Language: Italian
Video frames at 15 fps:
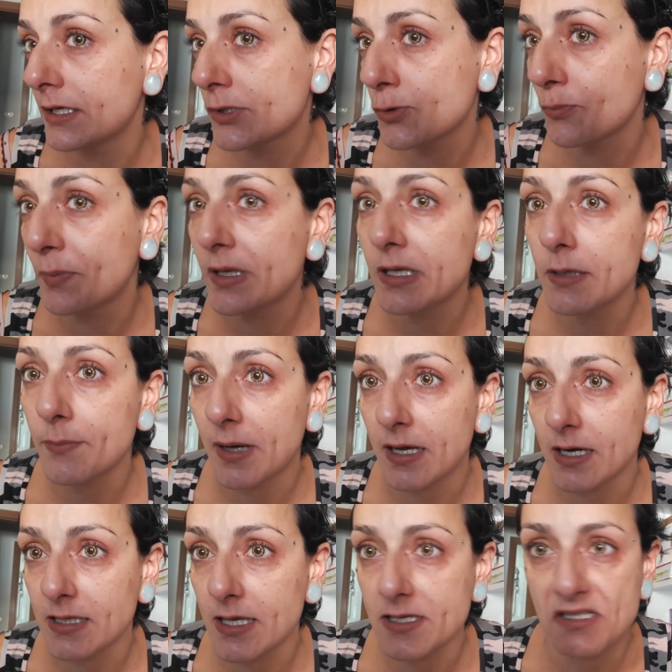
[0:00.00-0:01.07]
su Pinky
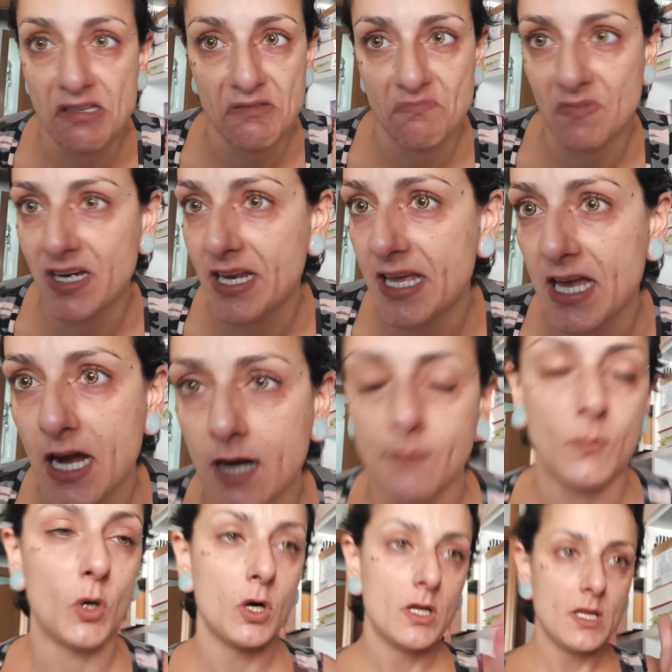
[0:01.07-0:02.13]
Paradise le
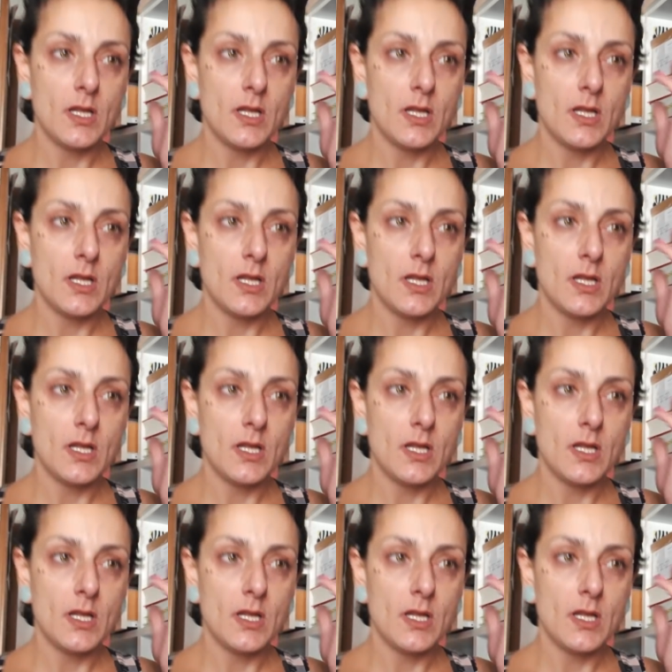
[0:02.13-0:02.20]
amo